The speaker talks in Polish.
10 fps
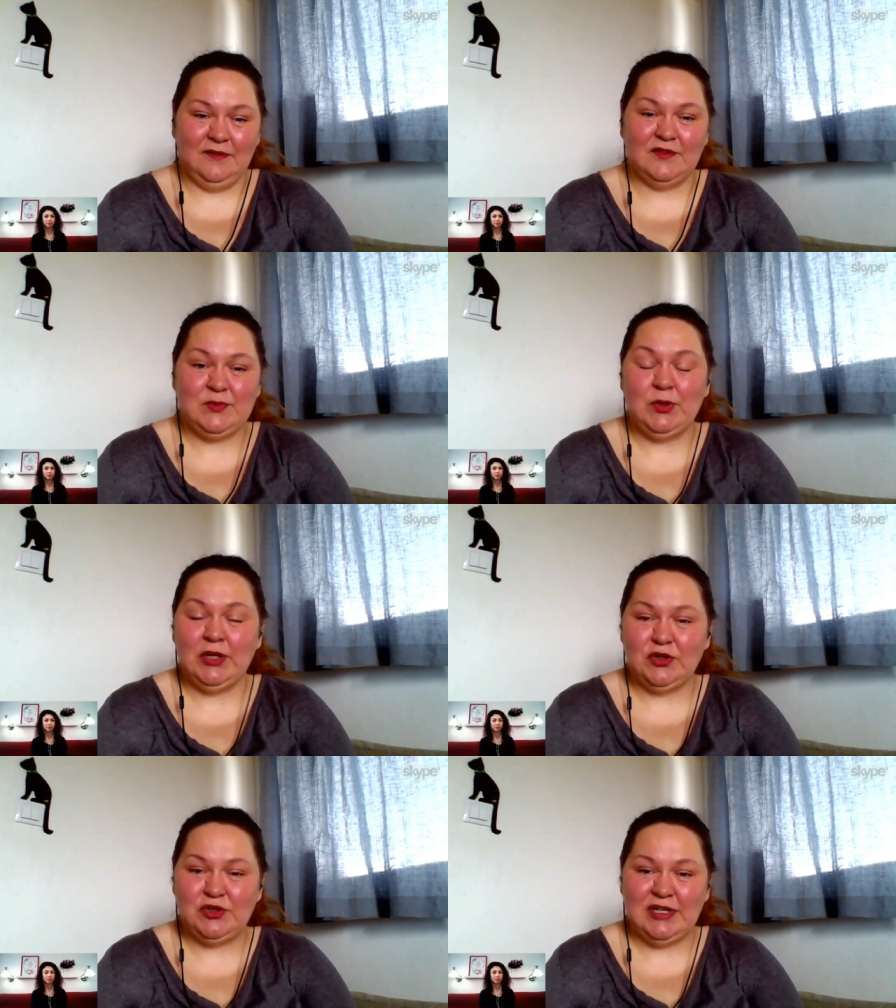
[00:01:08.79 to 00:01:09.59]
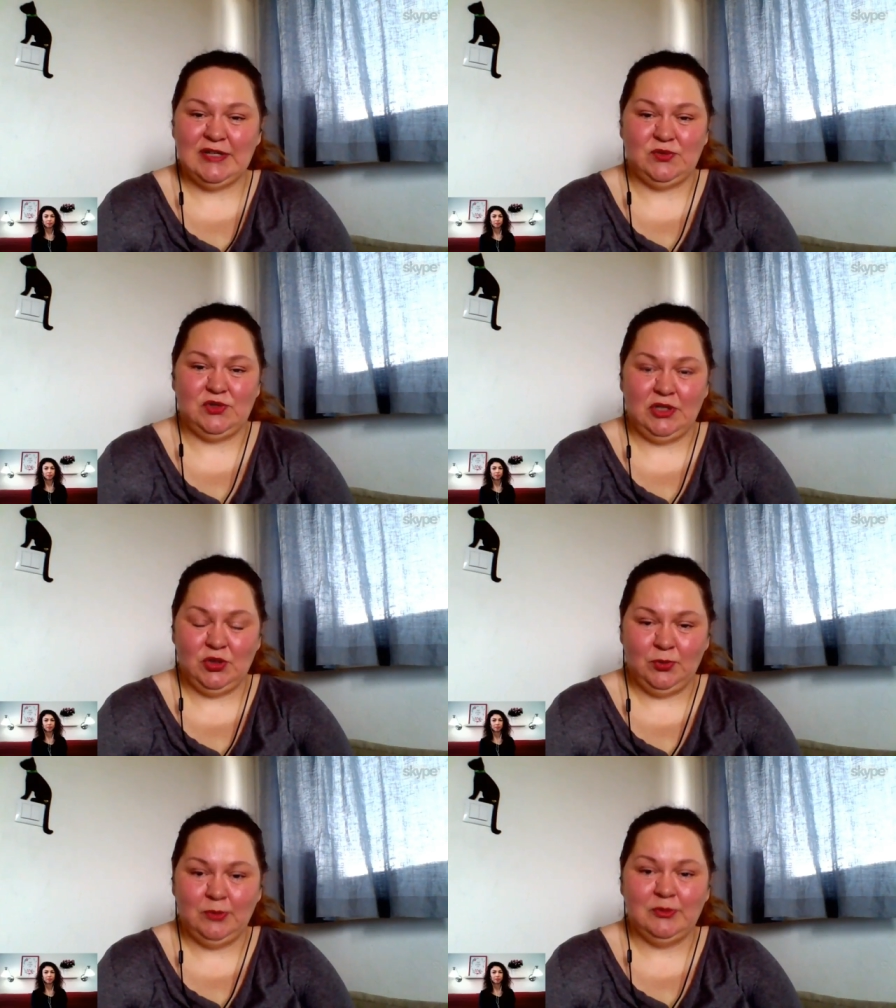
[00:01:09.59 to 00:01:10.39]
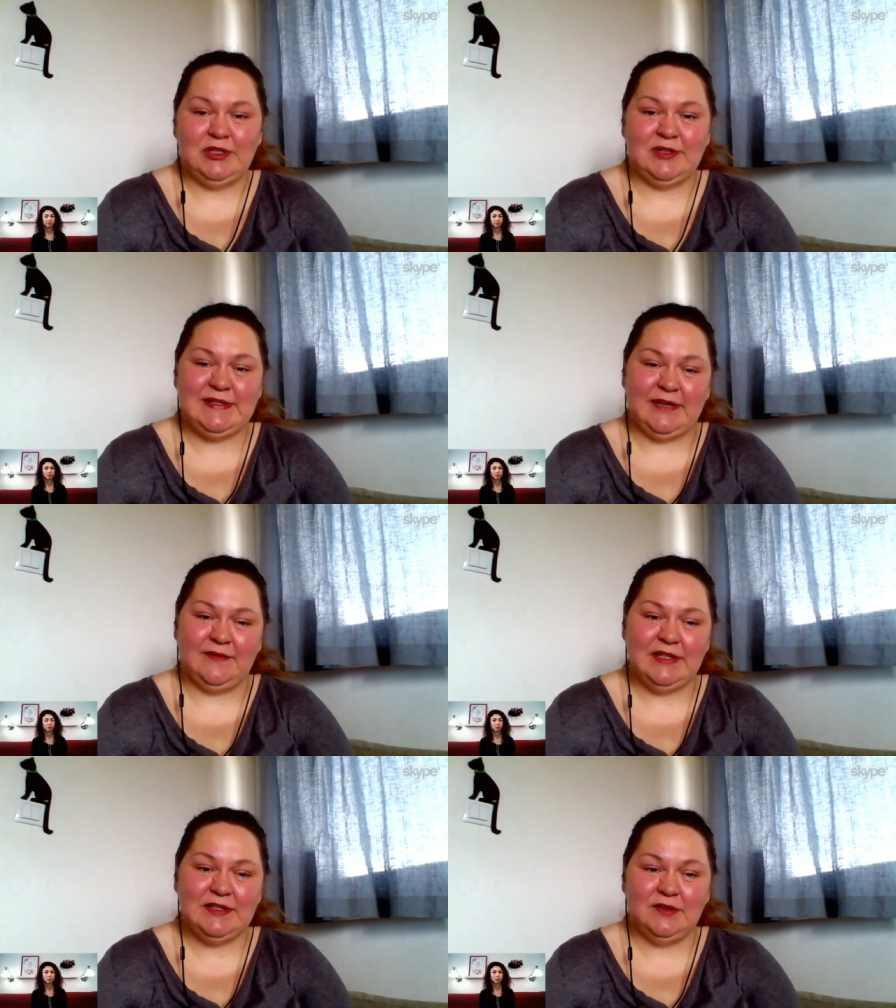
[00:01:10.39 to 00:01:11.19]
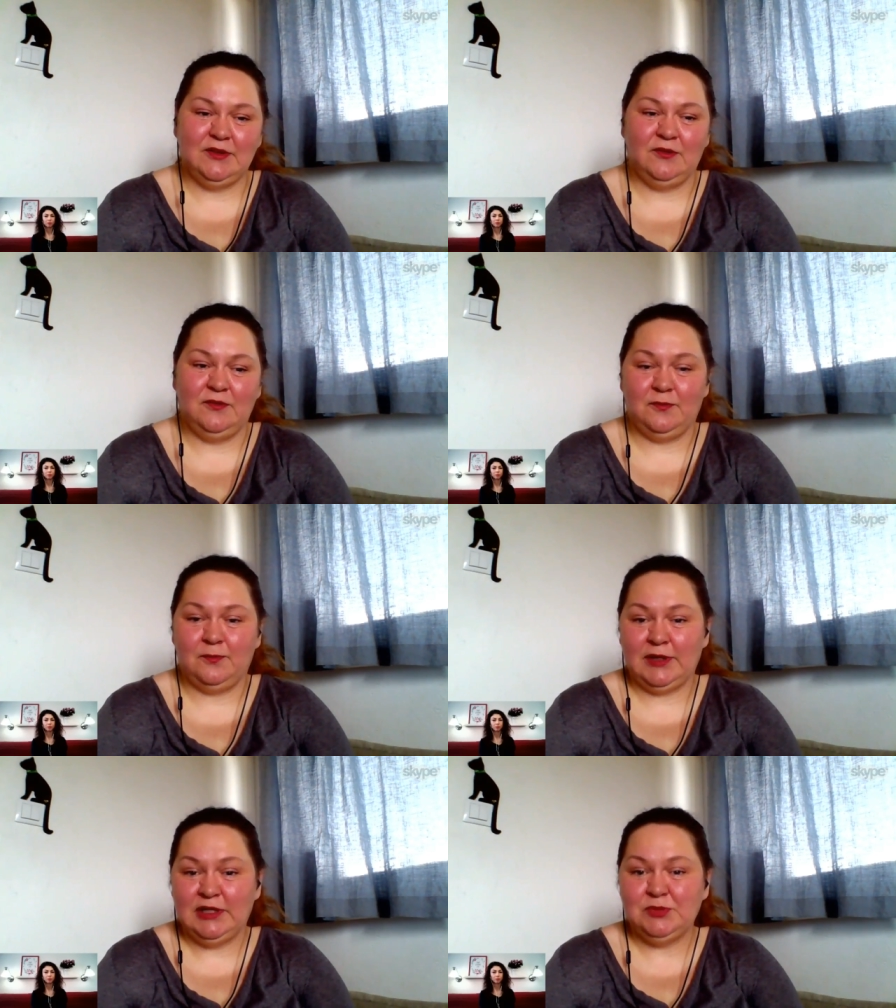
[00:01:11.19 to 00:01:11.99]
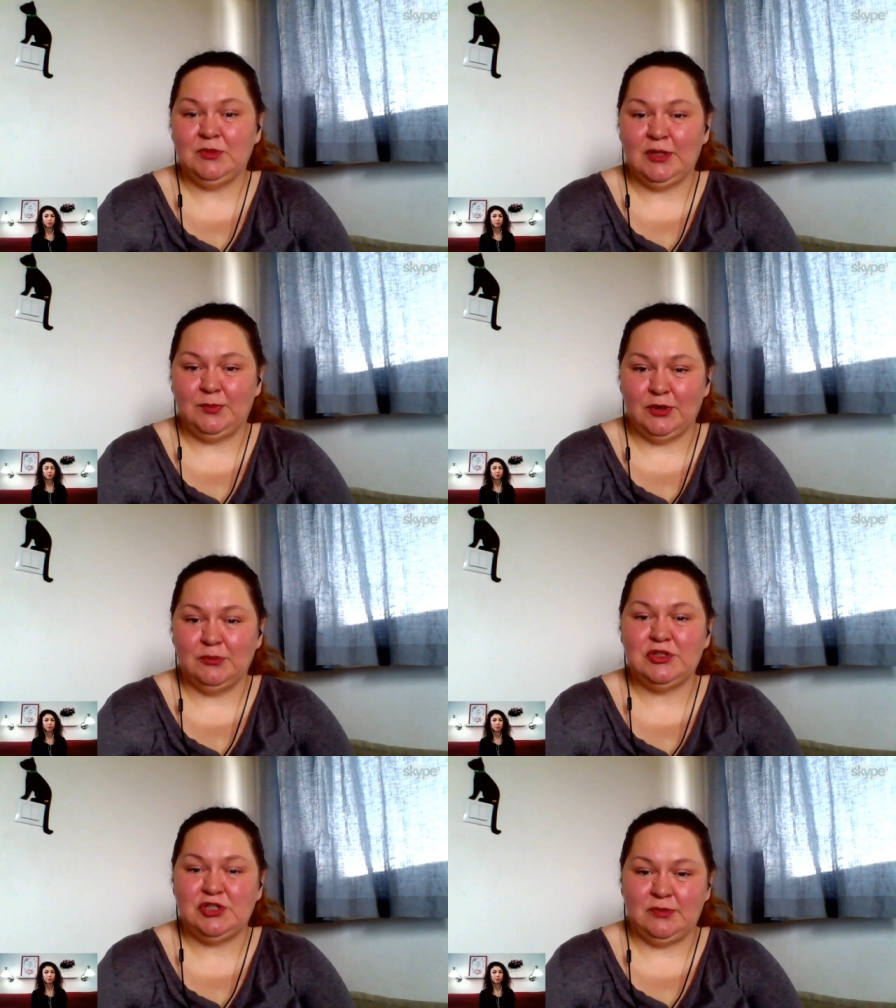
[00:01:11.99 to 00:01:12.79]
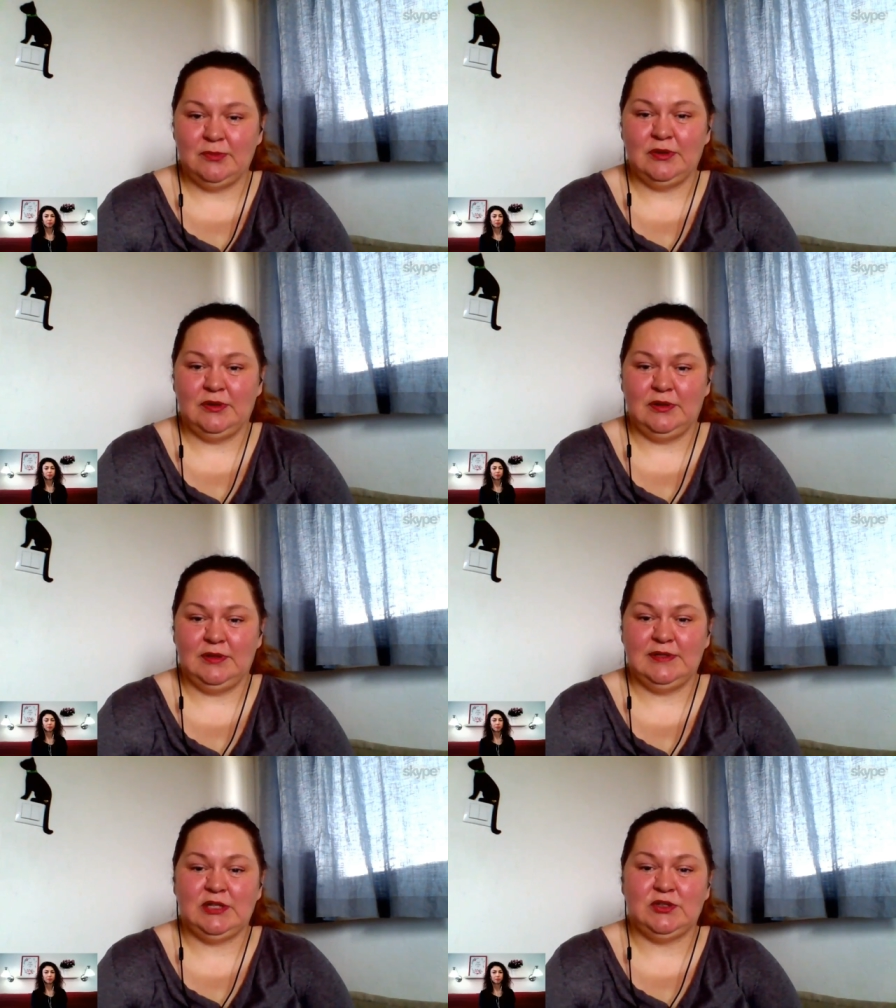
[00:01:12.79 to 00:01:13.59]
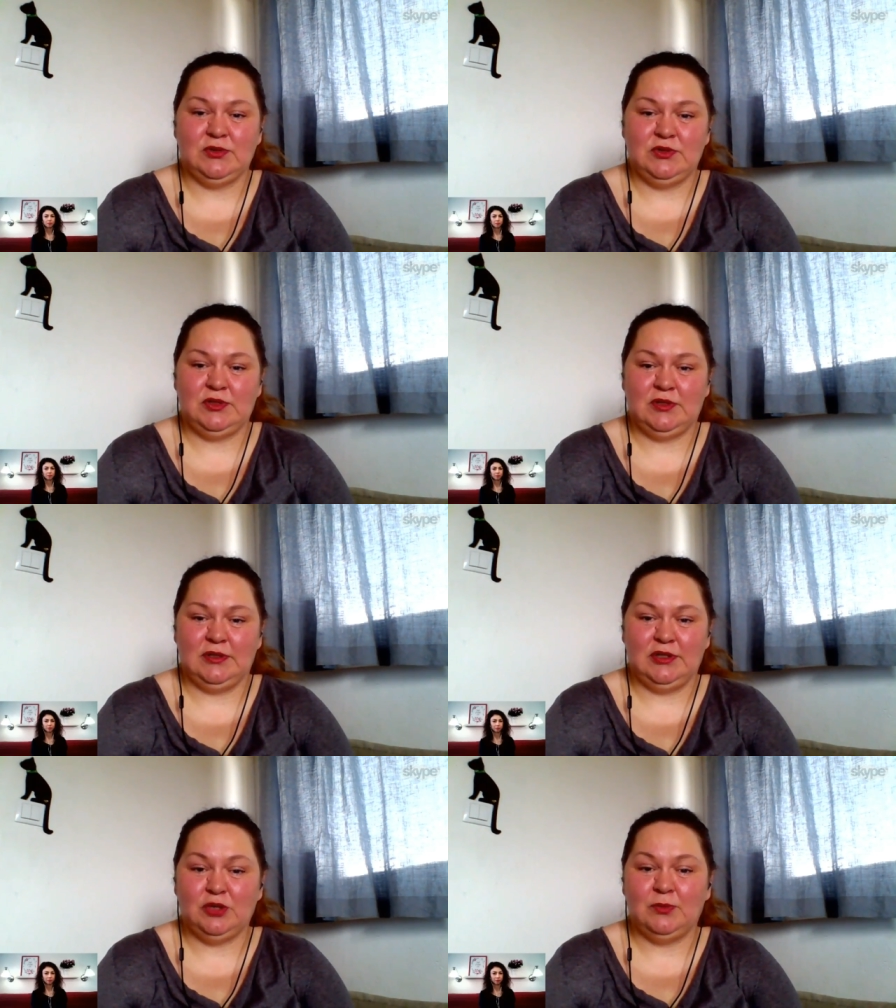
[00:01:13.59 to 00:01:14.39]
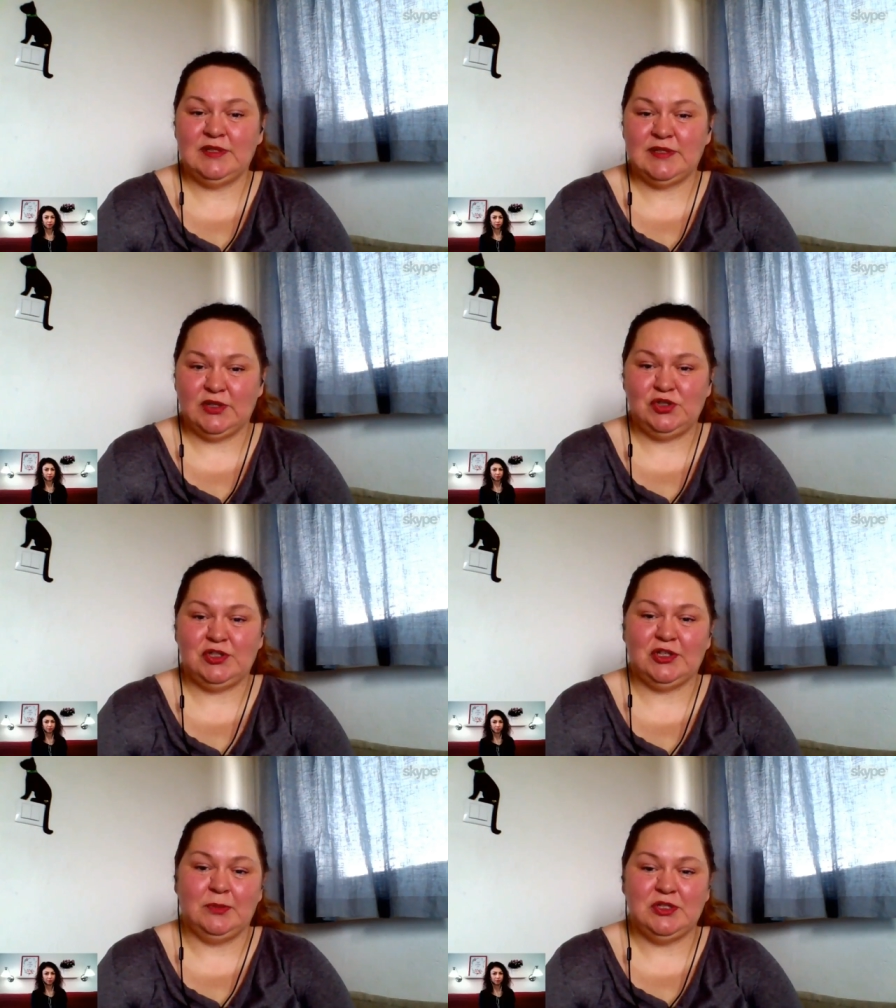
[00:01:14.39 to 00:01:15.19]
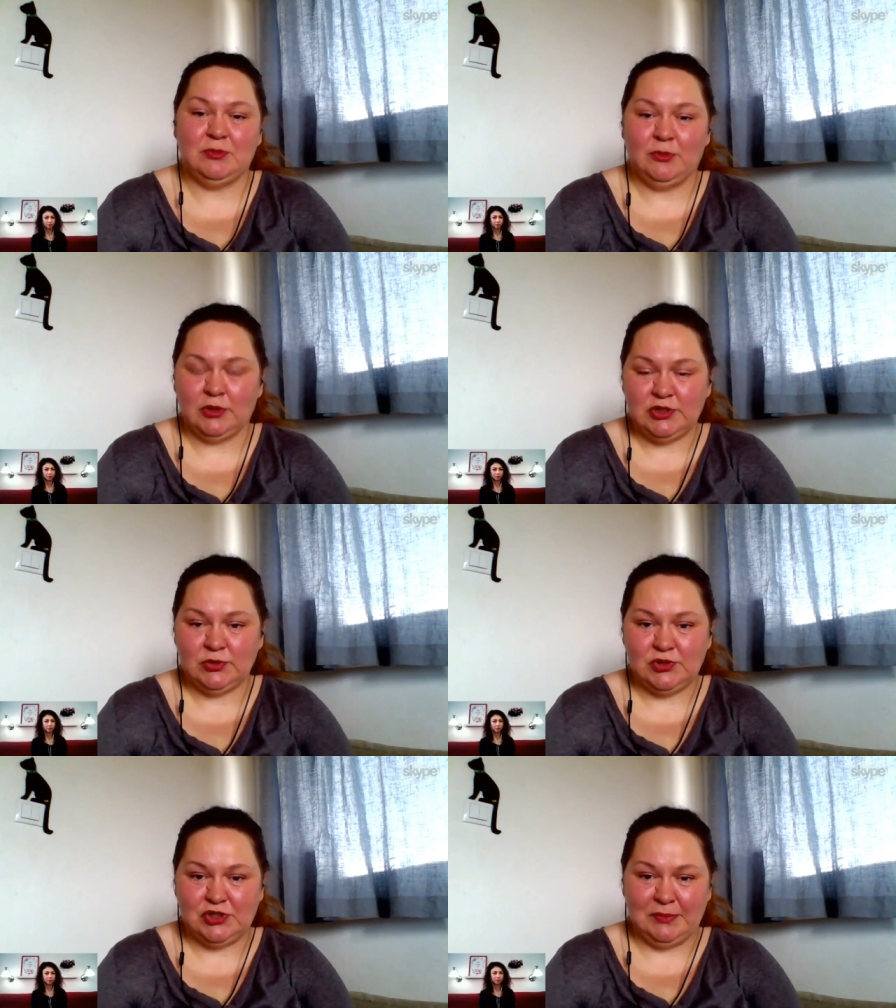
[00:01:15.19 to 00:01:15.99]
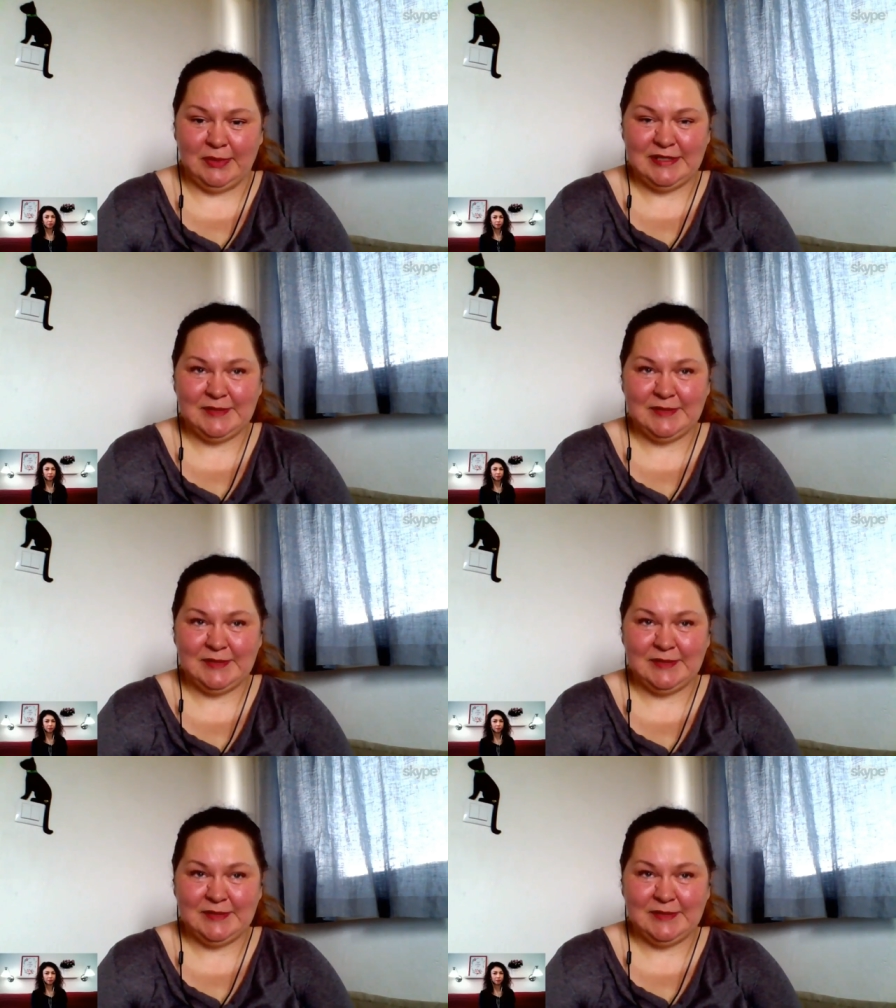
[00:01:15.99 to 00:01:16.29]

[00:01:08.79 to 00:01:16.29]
wspólnego czasu, że nie lubimy się rozstawać, wpadliśmy na pomysł, żeby zacząć robić coś, czego będziemy mogli się utrzymać.